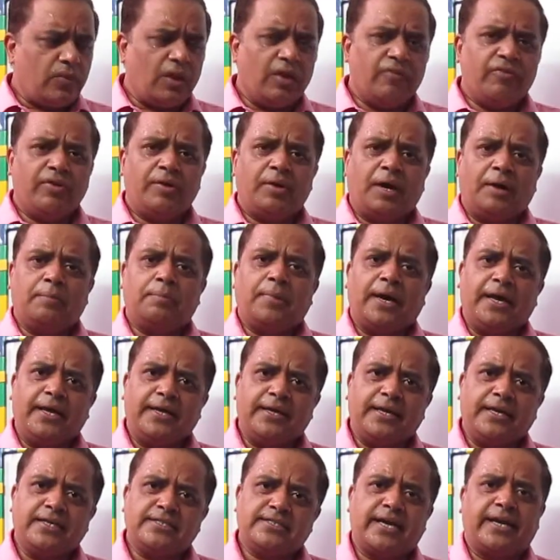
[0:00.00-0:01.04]
फिर हम
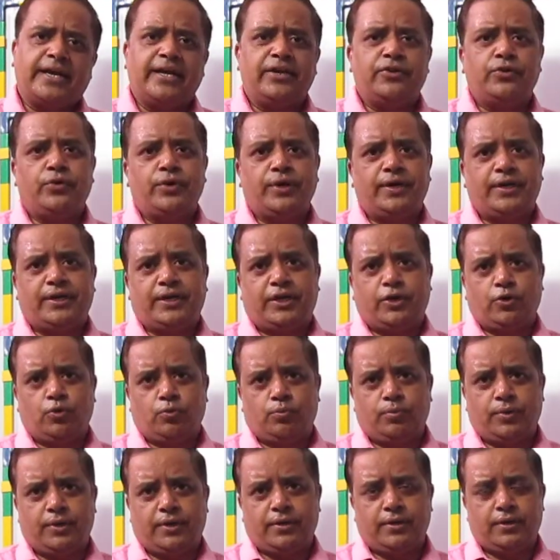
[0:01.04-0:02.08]
आएंगे सेकेंड यूनिट के
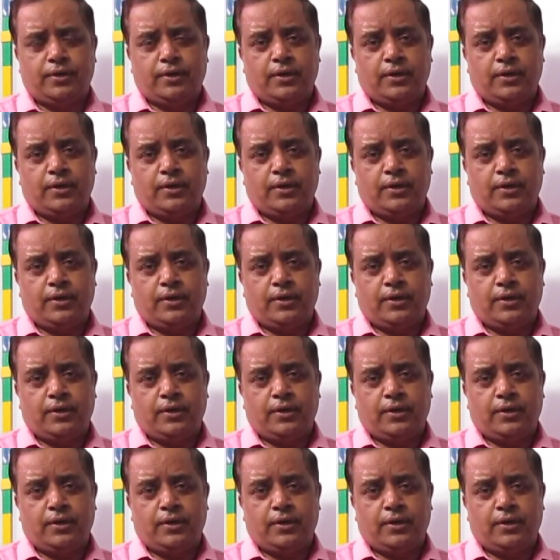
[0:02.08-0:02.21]
ऊपर